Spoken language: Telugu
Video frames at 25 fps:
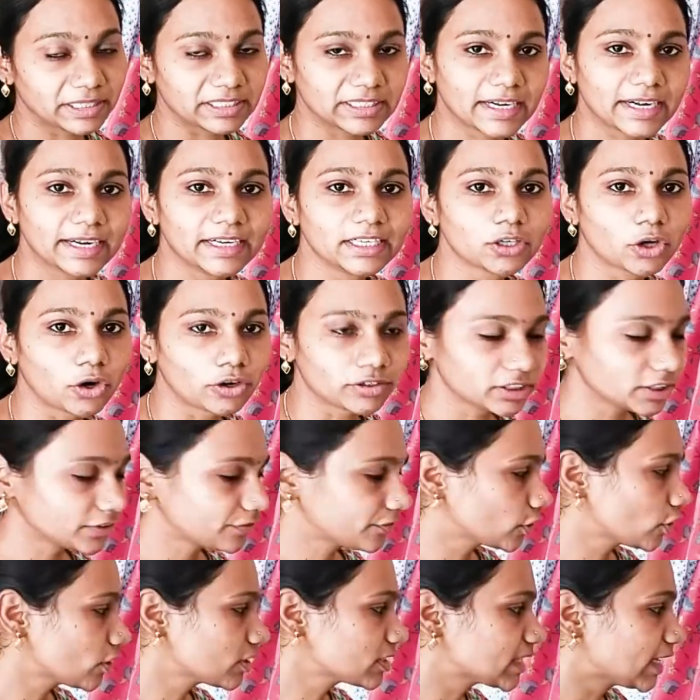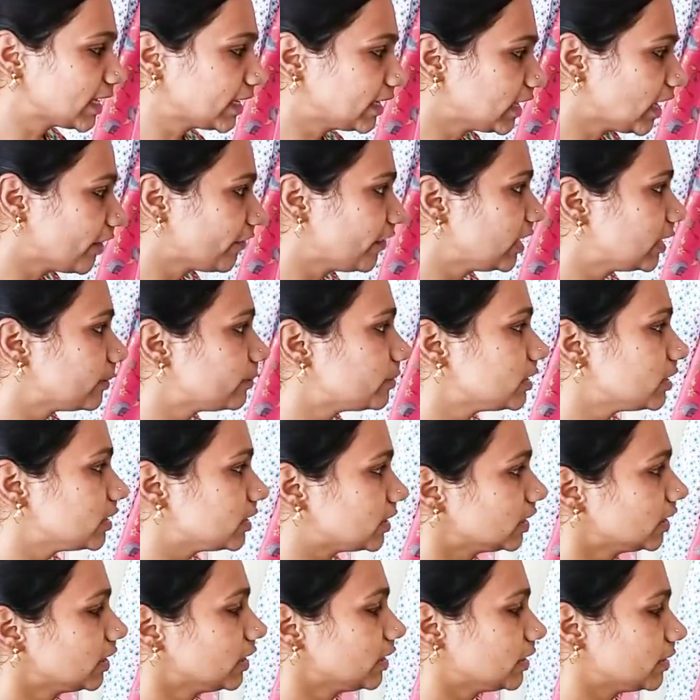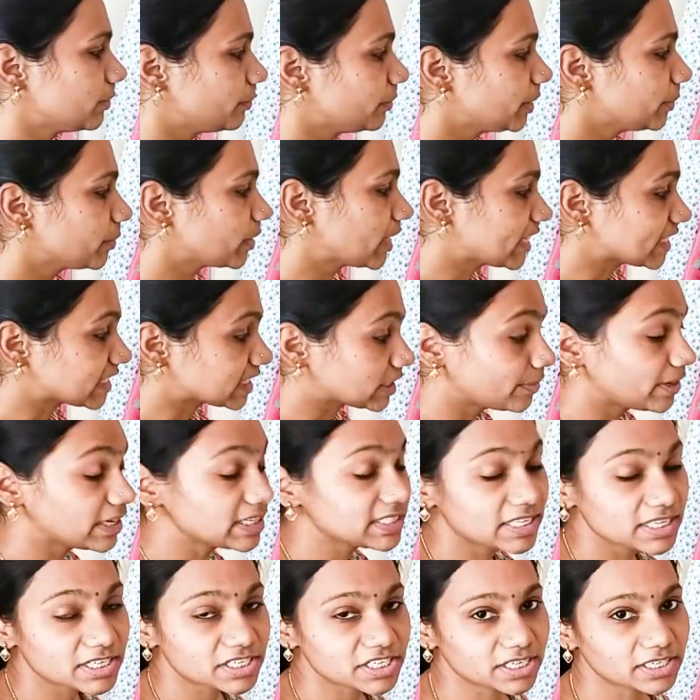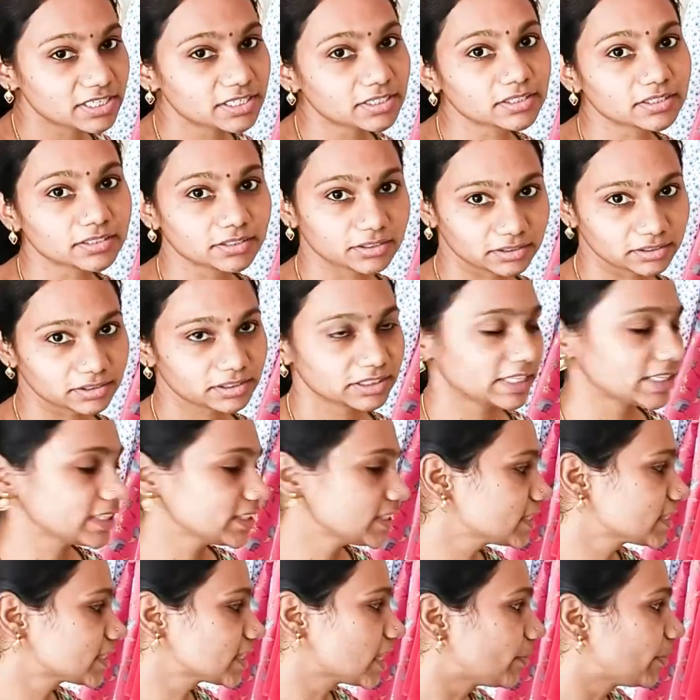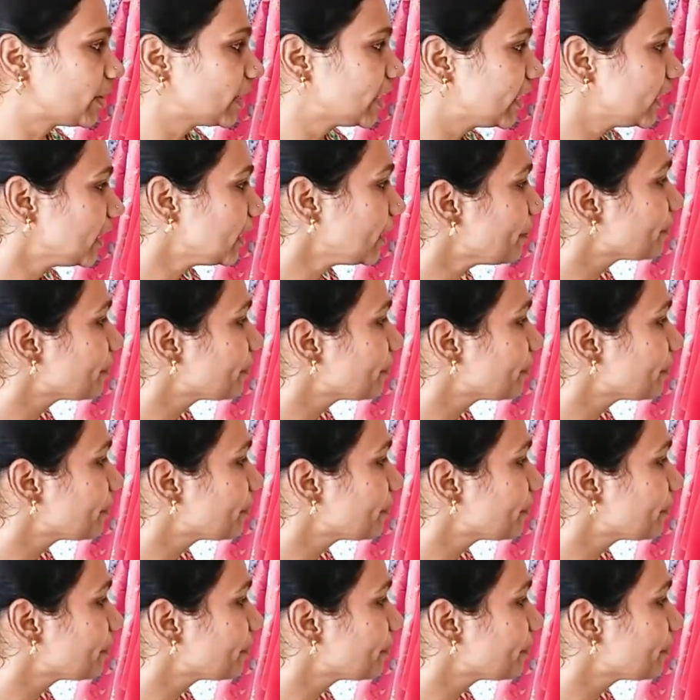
మదర్ అండ్ డాటర్ ఫ్రాక్స్ అన్నీ అవైలబుల్ మేము కస్టమైజేషన్ చేసిస్తామండి